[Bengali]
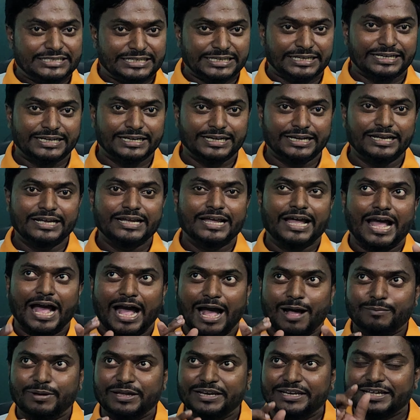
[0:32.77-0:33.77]
যে
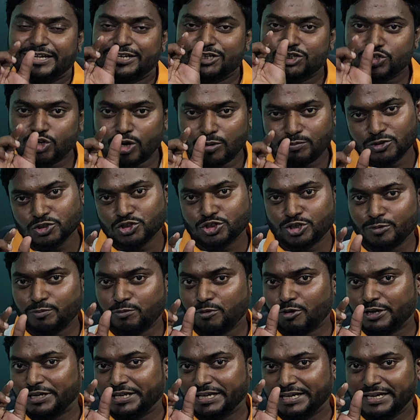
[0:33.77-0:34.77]
আমাদের সমস্ত
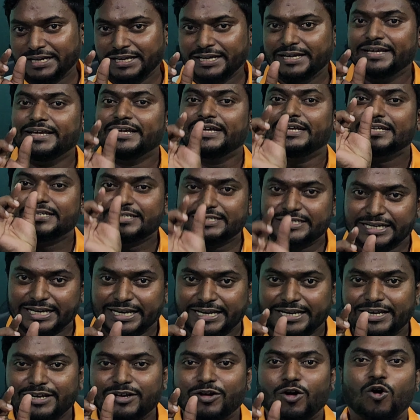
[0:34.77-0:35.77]
পদে
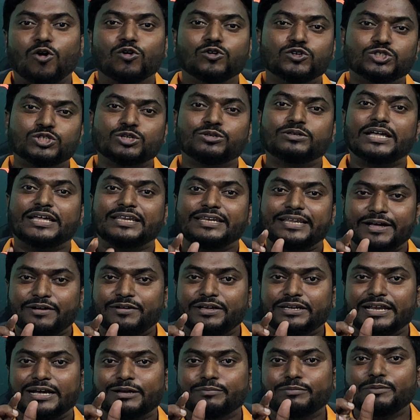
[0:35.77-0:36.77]
যেই অংশটা
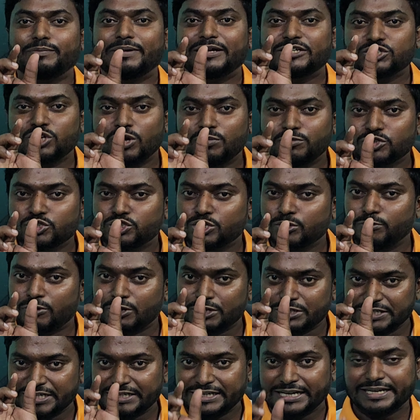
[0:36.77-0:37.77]
দেওয়া থাকবে বা সমস্ত
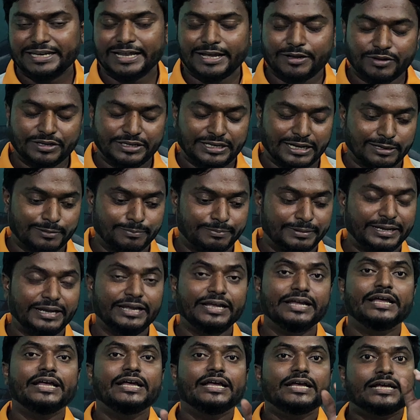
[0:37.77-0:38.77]
পদ যেটা দেওয়া থাকবে
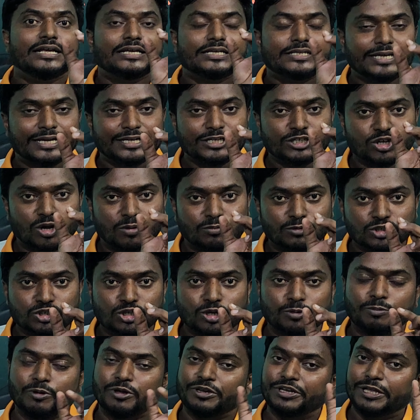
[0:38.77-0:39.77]
সেই সমস্ত
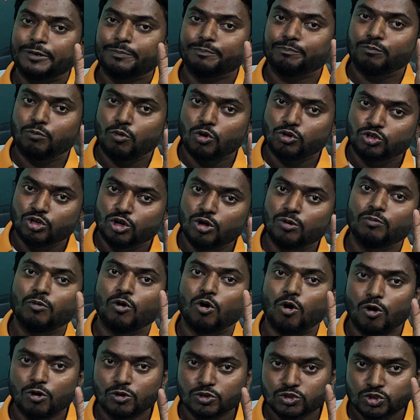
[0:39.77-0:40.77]
পদের প্রথম
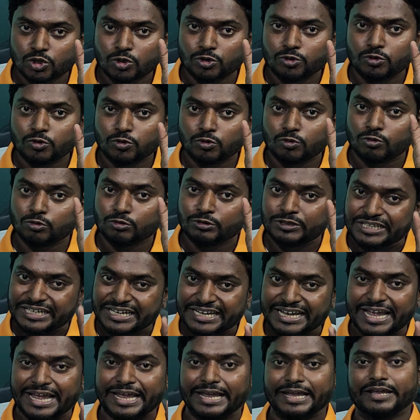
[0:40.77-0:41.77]
অংশটুকু
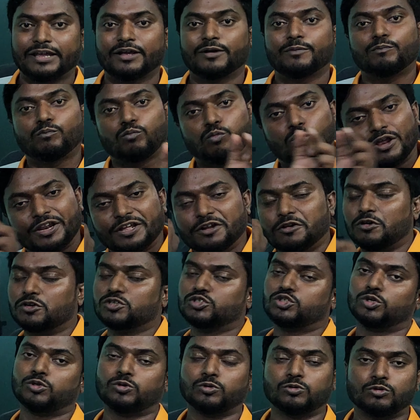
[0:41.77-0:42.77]
দিয়ে পরের
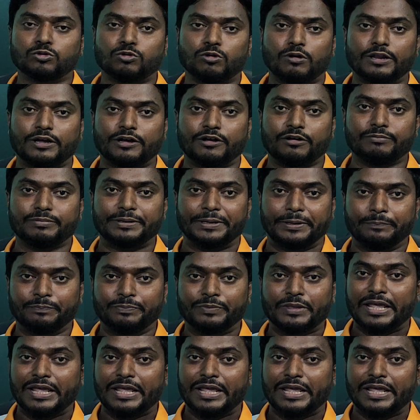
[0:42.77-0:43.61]
অংশটুকু করা হবে